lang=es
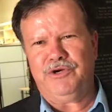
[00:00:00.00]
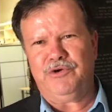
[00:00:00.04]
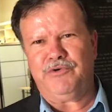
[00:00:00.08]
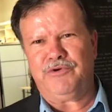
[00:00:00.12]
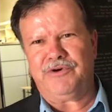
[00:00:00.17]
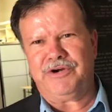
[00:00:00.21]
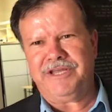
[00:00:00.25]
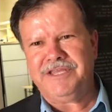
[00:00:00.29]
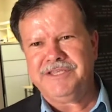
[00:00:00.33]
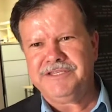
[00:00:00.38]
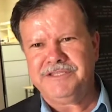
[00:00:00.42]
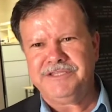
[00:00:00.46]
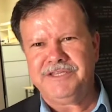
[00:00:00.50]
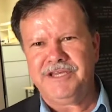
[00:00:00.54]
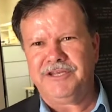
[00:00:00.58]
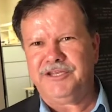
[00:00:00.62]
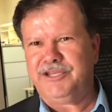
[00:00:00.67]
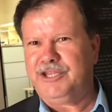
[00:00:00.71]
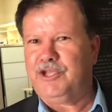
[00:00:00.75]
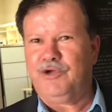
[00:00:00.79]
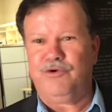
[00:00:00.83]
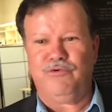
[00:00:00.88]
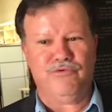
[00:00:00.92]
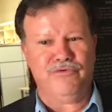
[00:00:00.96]
ocurrencia,
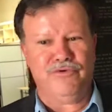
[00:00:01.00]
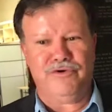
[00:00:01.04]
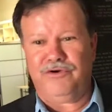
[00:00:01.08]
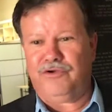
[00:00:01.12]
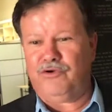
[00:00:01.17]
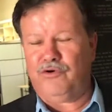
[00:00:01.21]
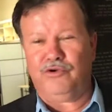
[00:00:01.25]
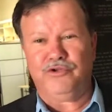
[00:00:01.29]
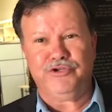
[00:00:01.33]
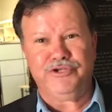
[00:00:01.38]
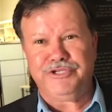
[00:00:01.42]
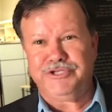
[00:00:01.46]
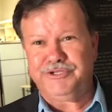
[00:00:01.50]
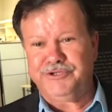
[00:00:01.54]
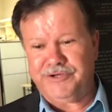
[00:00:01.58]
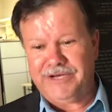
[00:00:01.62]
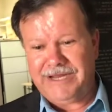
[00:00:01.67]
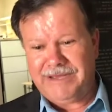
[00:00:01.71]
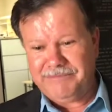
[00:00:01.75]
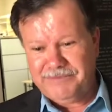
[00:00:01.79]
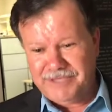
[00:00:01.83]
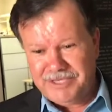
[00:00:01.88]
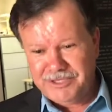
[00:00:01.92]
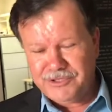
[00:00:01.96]
ningún
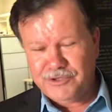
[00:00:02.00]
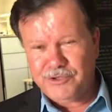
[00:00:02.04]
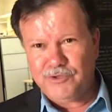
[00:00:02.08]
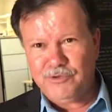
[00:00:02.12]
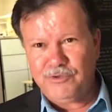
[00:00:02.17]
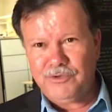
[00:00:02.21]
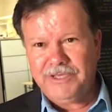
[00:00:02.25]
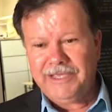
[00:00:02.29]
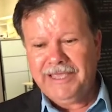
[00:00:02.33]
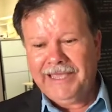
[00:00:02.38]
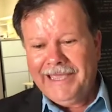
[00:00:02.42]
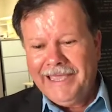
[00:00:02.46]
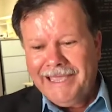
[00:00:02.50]
condicionamiento.